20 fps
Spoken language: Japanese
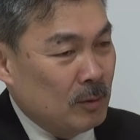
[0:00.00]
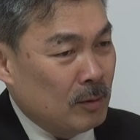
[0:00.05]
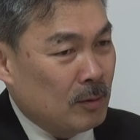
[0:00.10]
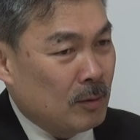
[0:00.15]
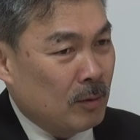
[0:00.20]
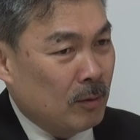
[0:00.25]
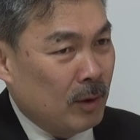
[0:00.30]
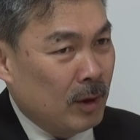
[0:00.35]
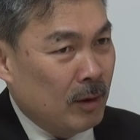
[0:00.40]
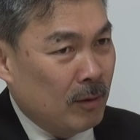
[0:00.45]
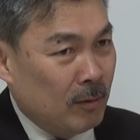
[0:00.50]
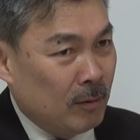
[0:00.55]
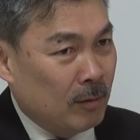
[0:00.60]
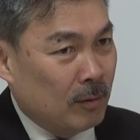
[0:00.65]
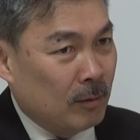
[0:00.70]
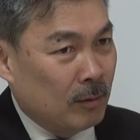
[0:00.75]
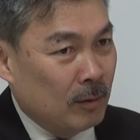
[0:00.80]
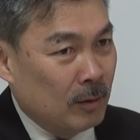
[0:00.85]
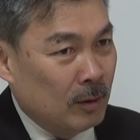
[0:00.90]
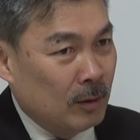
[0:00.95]
の声
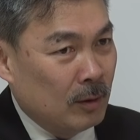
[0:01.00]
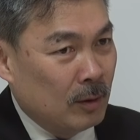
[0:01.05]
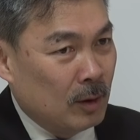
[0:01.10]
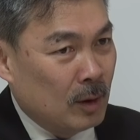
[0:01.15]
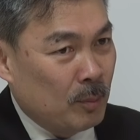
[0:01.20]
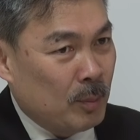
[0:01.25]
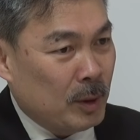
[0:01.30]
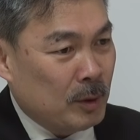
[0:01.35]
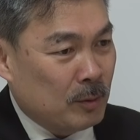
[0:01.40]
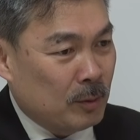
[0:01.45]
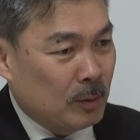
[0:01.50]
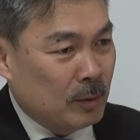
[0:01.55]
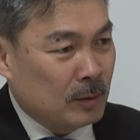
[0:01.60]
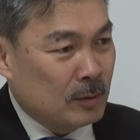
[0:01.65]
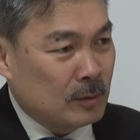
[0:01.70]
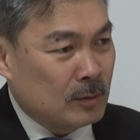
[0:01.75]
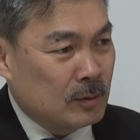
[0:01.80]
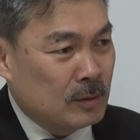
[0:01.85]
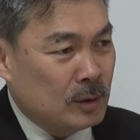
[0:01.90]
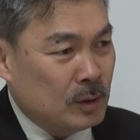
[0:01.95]
を、やっぱりこ
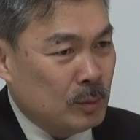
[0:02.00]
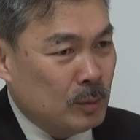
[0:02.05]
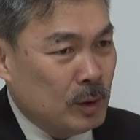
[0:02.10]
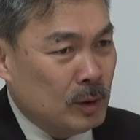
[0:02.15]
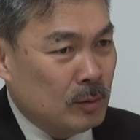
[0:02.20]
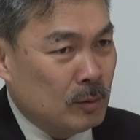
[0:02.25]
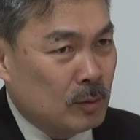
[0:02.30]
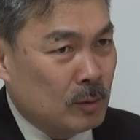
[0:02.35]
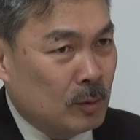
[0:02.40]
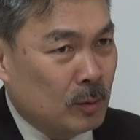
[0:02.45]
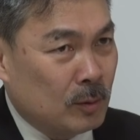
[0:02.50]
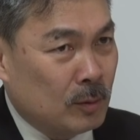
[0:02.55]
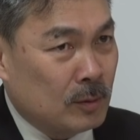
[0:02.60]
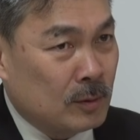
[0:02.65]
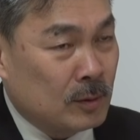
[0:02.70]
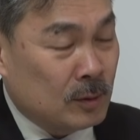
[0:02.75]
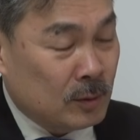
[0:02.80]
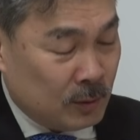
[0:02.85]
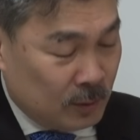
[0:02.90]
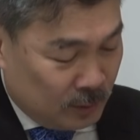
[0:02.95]
の自民
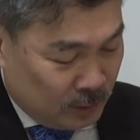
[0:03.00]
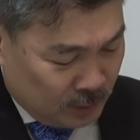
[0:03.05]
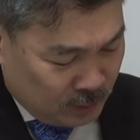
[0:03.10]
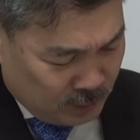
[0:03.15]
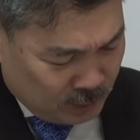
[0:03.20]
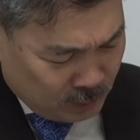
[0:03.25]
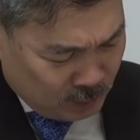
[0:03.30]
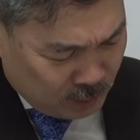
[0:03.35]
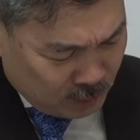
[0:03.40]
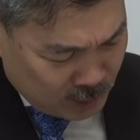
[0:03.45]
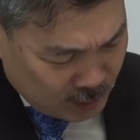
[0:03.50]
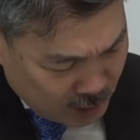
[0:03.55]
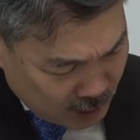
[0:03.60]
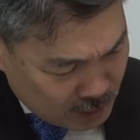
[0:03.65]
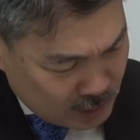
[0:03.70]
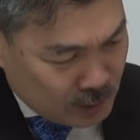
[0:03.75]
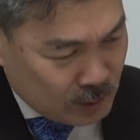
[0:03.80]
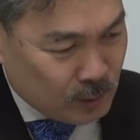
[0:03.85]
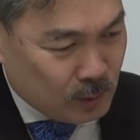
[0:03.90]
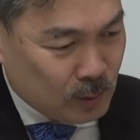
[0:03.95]
党総理
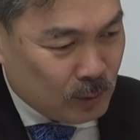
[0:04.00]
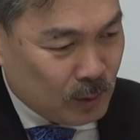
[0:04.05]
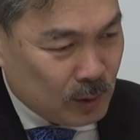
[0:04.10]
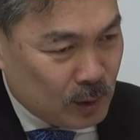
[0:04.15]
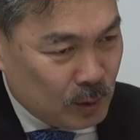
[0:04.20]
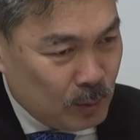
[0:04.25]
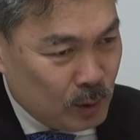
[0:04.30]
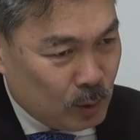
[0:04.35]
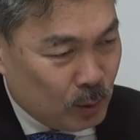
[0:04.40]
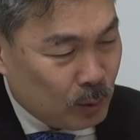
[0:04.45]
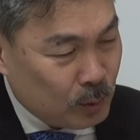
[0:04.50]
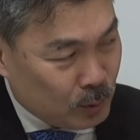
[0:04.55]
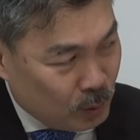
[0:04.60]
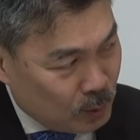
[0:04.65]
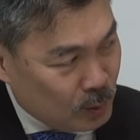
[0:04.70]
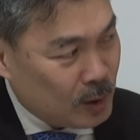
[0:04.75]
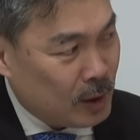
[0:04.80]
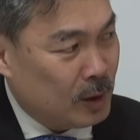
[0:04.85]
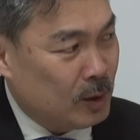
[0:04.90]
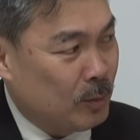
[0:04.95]
大臣というのは自民党
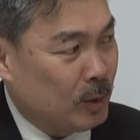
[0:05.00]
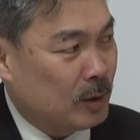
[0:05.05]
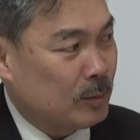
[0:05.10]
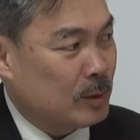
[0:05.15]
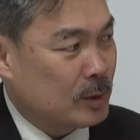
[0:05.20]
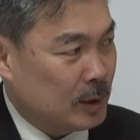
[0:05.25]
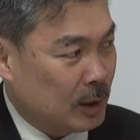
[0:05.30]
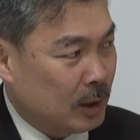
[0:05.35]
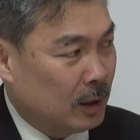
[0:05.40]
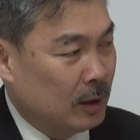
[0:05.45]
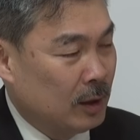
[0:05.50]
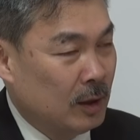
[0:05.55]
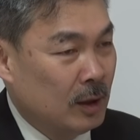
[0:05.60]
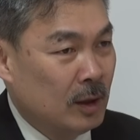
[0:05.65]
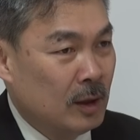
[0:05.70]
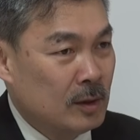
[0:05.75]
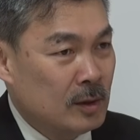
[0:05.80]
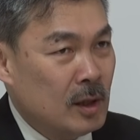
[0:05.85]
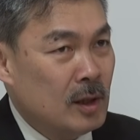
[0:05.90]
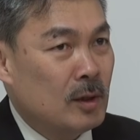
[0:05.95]
総裁でもありますから、はい、
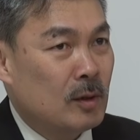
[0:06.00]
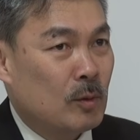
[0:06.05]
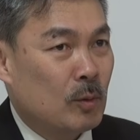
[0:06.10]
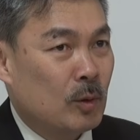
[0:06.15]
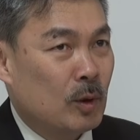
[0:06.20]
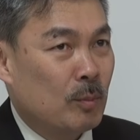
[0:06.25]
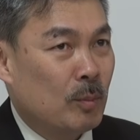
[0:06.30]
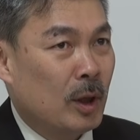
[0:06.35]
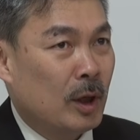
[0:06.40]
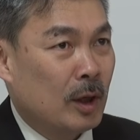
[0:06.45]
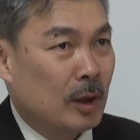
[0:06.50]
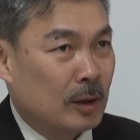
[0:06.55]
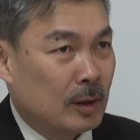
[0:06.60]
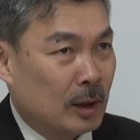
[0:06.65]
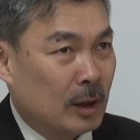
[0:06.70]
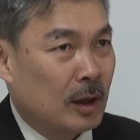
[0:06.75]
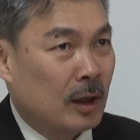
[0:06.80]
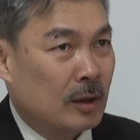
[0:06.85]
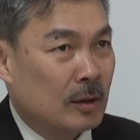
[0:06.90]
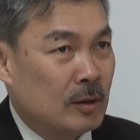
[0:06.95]
選挙で負け
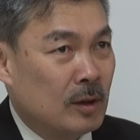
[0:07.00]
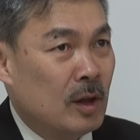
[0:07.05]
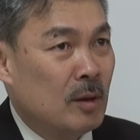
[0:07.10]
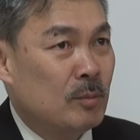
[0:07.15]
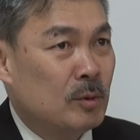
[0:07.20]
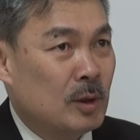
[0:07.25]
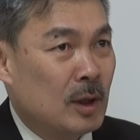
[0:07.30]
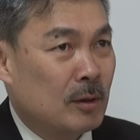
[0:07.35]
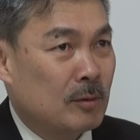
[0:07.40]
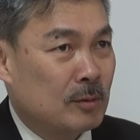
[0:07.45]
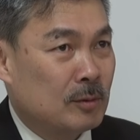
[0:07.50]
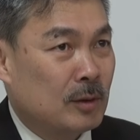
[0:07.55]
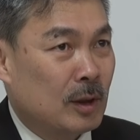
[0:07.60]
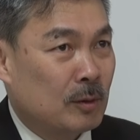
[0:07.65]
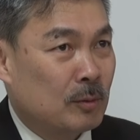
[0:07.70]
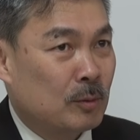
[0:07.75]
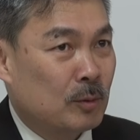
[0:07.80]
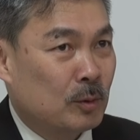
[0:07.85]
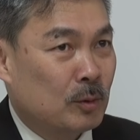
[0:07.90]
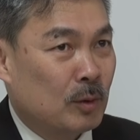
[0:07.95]
たらレームナックにな
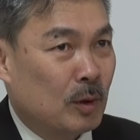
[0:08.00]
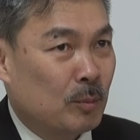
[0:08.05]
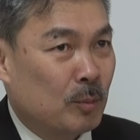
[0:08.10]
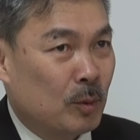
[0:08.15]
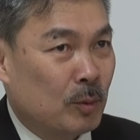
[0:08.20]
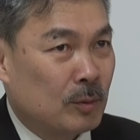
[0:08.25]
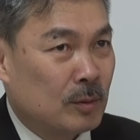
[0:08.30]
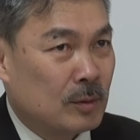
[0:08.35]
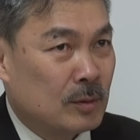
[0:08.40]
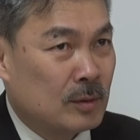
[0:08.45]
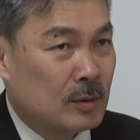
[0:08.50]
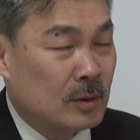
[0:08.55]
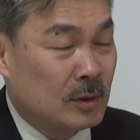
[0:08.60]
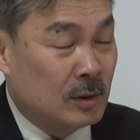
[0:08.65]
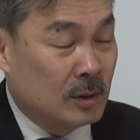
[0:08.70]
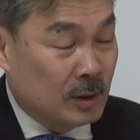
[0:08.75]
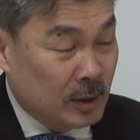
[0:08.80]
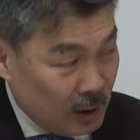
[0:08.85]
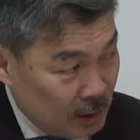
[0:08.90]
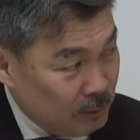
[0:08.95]
ることはも
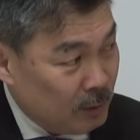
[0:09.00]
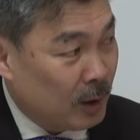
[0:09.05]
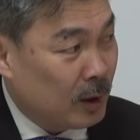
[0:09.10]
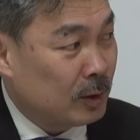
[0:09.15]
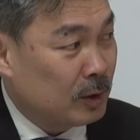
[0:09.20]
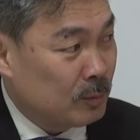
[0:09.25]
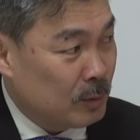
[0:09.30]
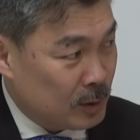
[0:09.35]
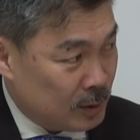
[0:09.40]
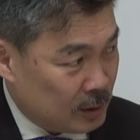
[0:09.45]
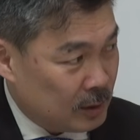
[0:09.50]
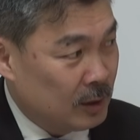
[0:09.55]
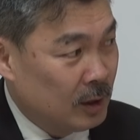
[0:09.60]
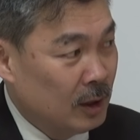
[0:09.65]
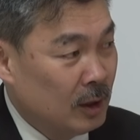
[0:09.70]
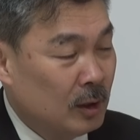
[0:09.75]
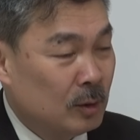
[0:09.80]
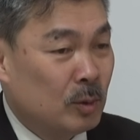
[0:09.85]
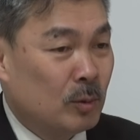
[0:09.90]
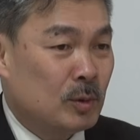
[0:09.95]
う全員分かってますし、
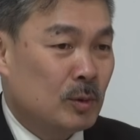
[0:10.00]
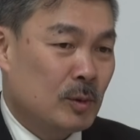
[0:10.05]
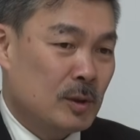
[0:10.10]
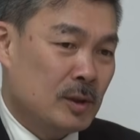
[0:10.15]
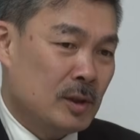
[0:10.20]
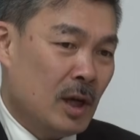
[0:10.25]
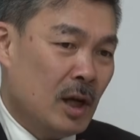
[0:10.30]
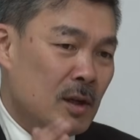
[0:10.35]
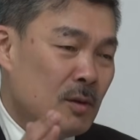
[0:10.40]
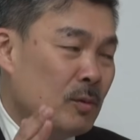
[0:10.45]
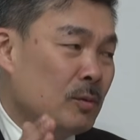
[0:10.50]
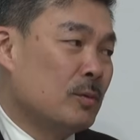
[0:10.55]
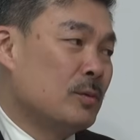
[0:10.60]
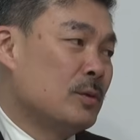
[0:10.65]
うん、特にこれ最後